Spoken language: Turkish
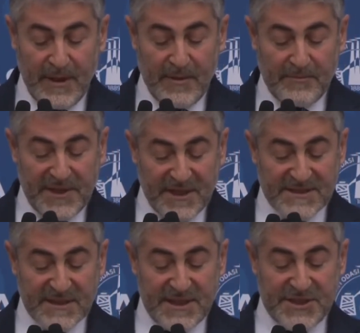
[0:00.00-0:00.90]

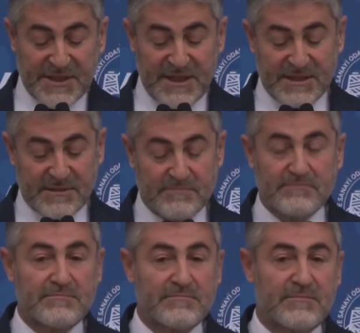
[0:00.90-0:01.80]
Piyasada işler
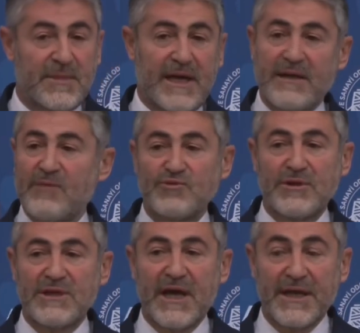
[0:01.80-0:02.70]

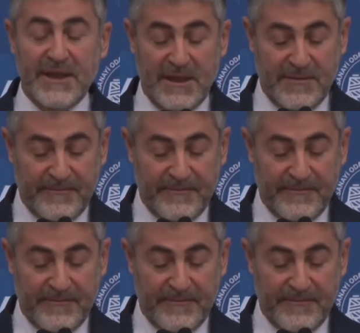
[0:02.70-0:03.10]
elhamdülillah iyi.